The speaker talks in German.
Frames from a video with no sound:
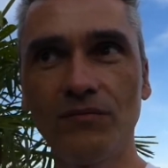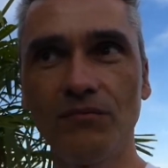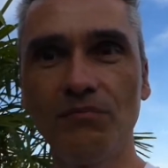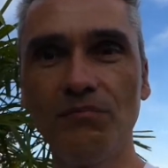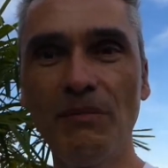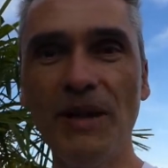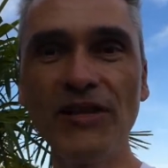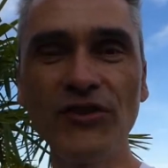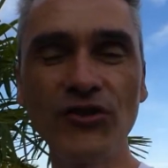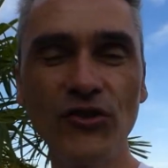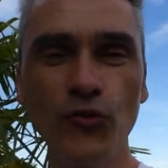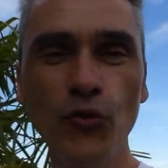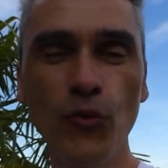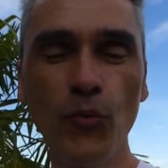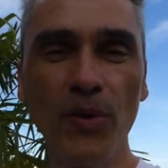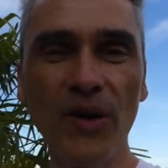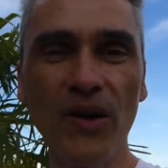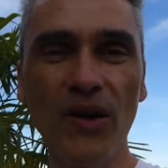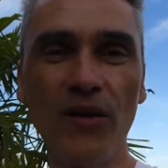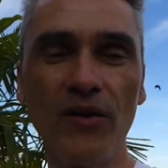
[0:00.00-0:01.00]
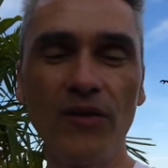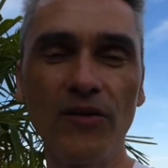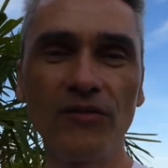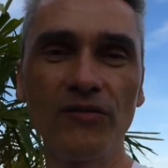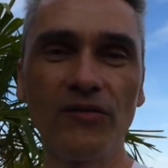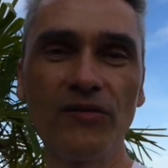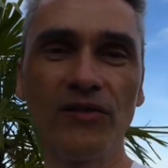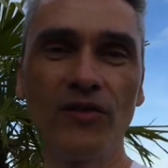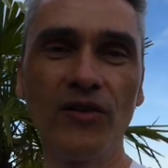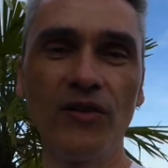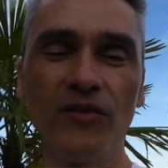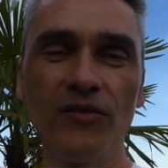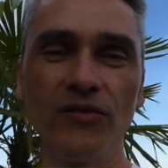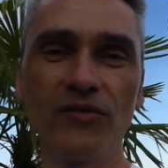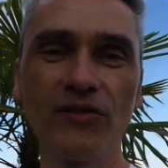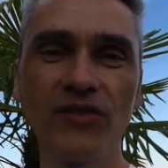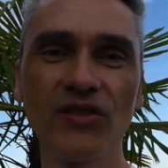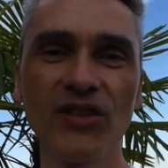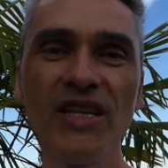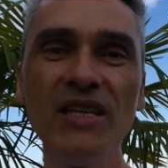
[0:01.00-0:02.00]
Menschentyp
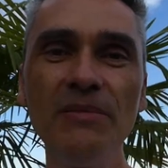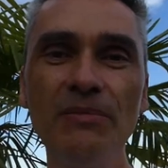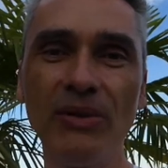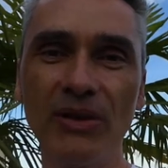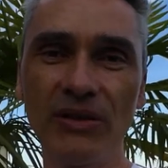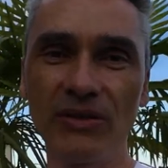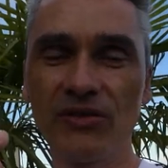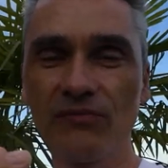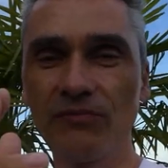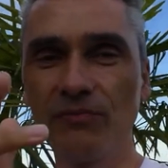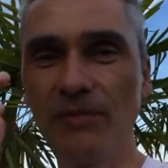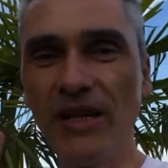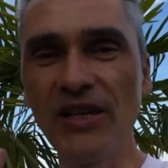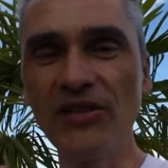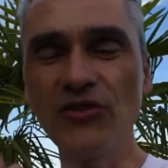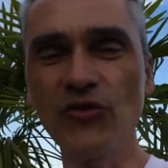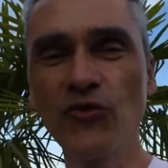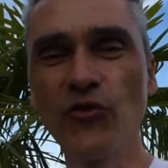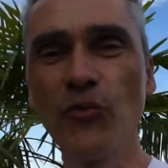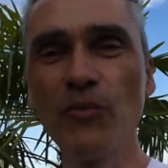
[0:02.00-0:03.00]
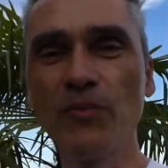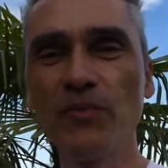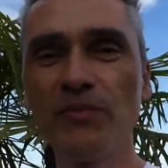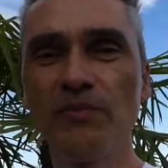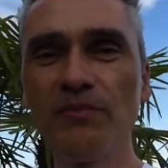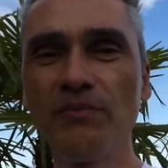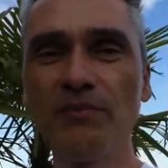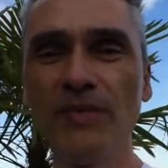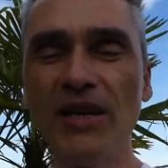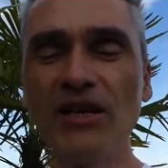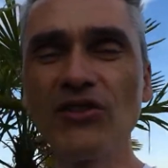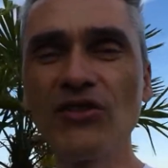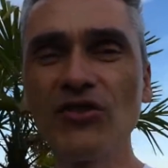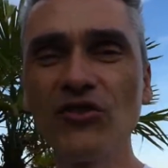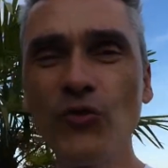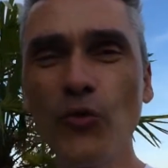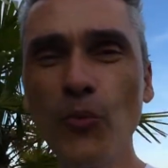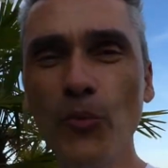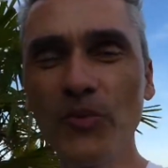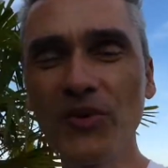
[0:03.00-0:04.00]
Keeper. Menschentyp,
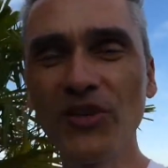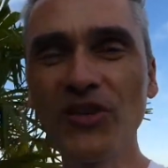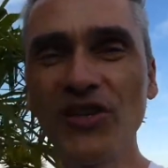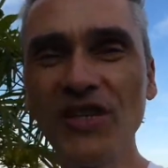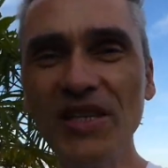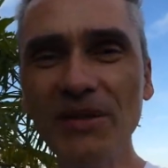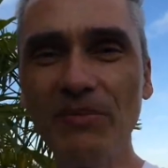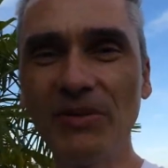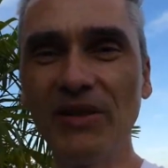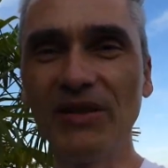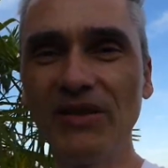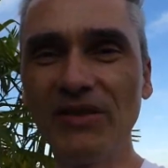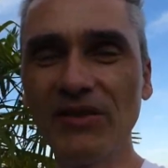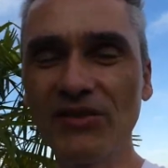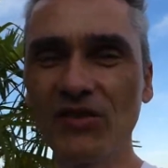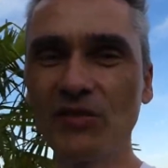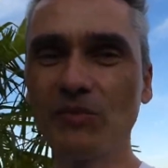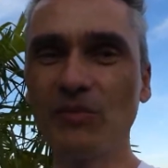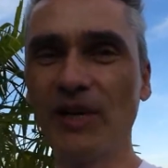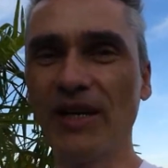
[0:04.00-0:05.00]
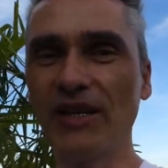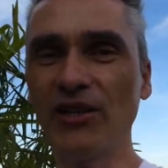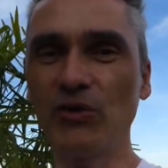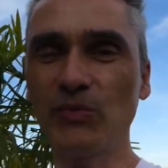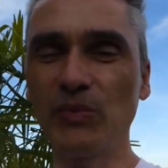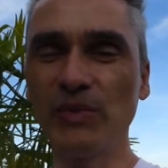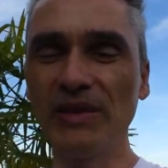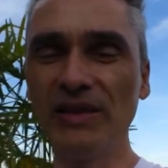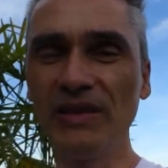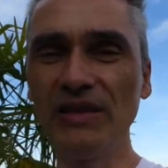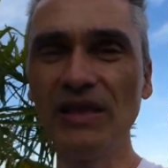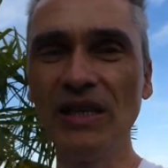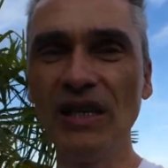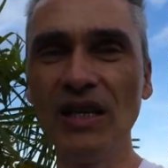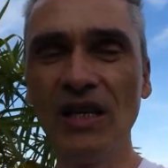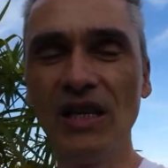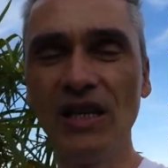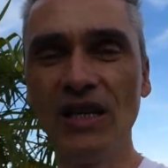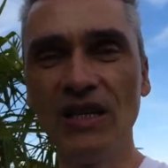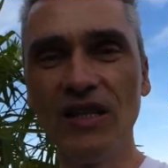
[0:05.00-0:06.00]
Menschentyp Keeper ist zum Beispiel
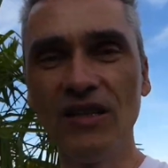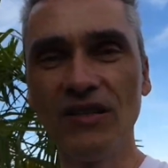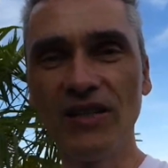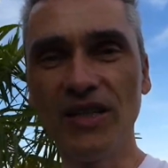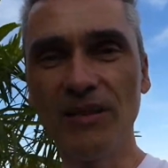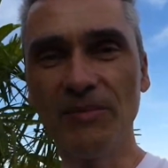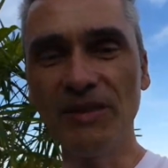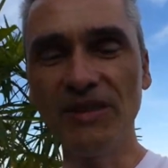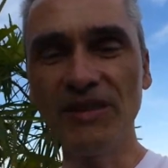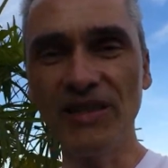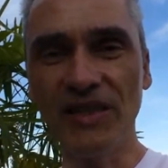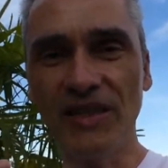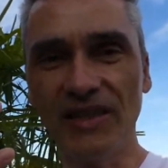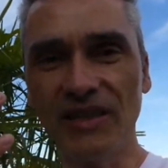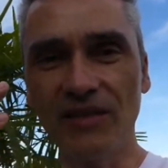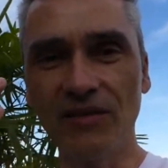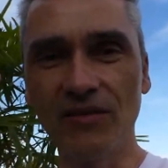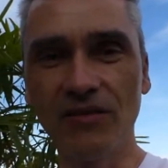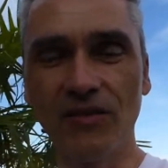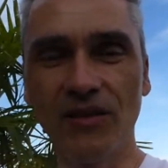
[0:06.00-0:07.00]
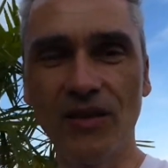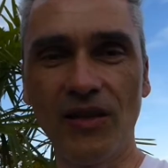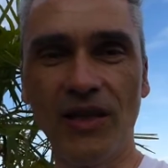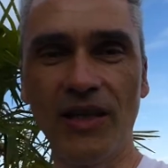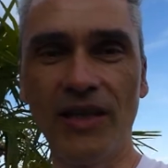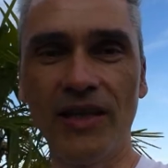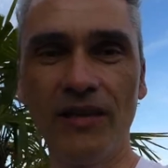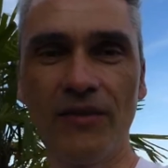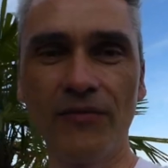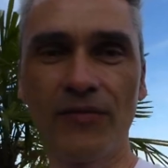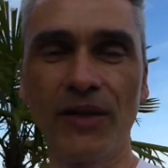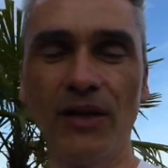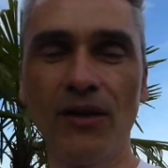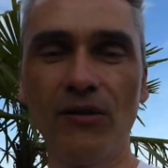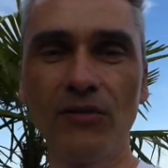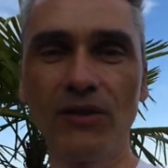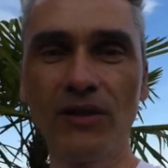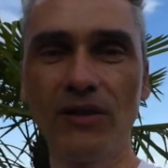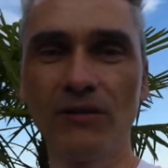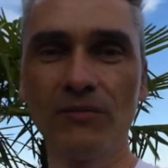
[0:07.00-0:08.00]
jemand, der eine Frau
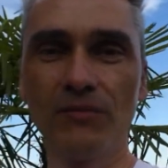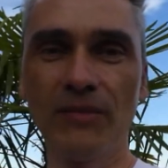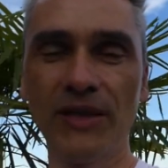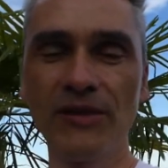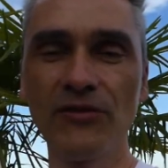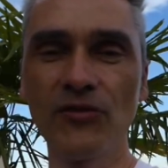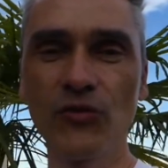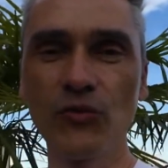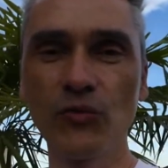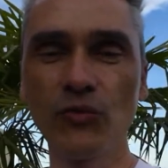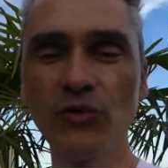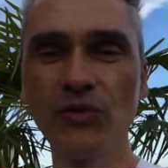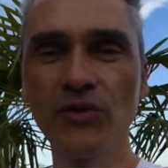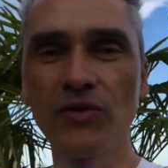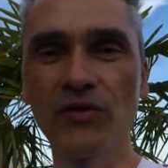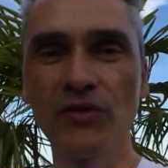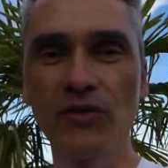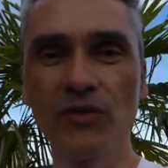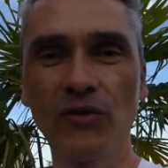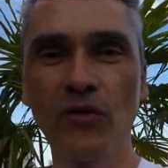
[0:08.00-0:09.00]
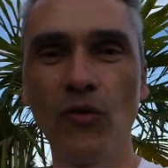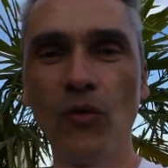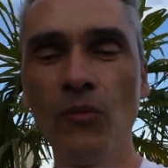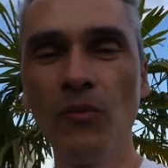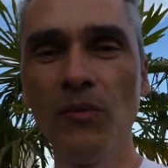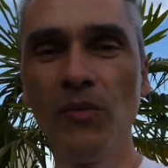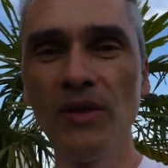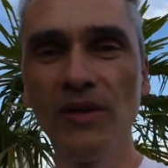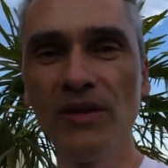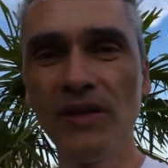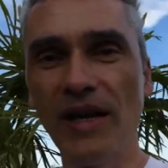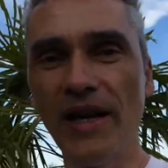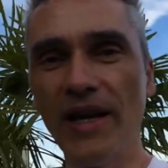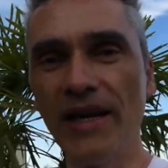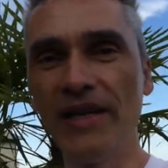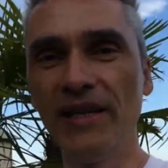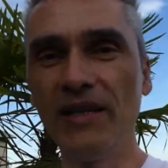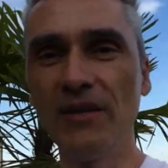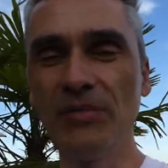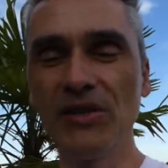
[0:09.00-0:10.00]
oder Mann sucht, um äh,
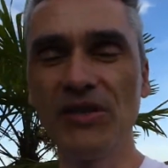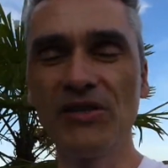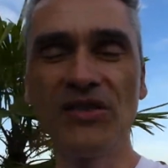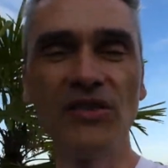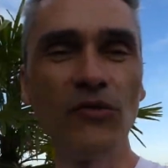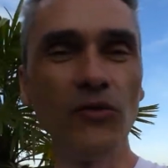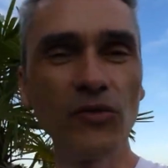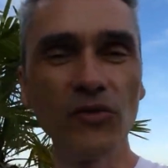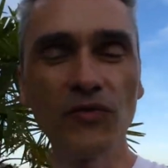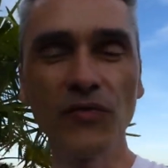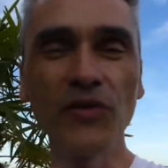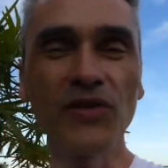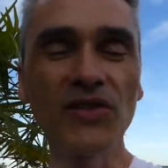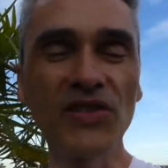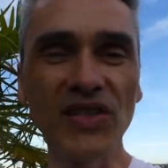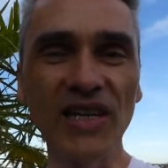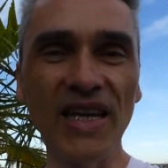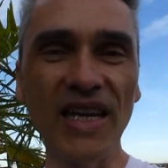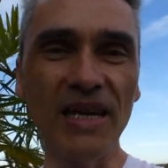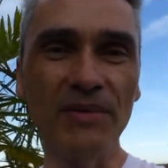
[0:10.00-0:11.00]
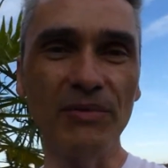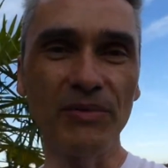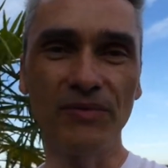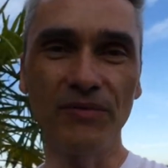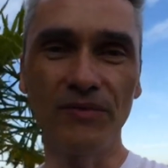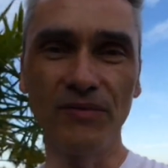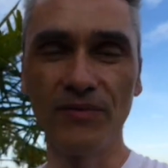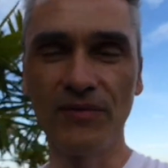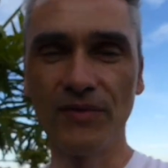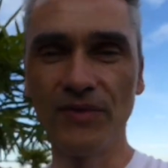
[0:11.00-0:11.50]
eine Beziehung fürs Leben